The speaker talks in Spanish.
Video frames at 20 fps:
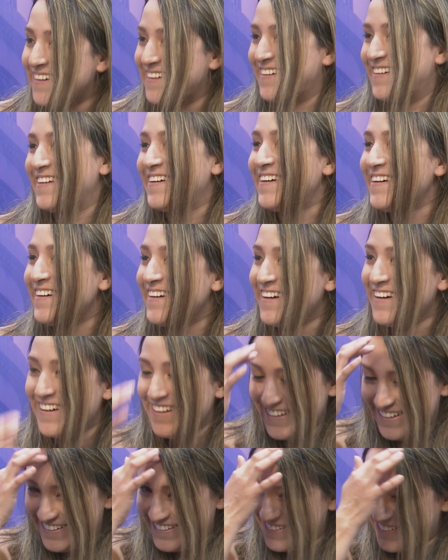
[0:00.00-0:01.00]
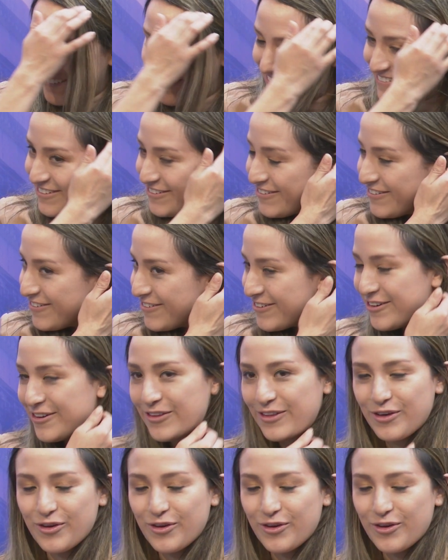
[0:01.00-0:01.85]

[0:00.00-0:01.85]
¿no? Claro. Uno, uno de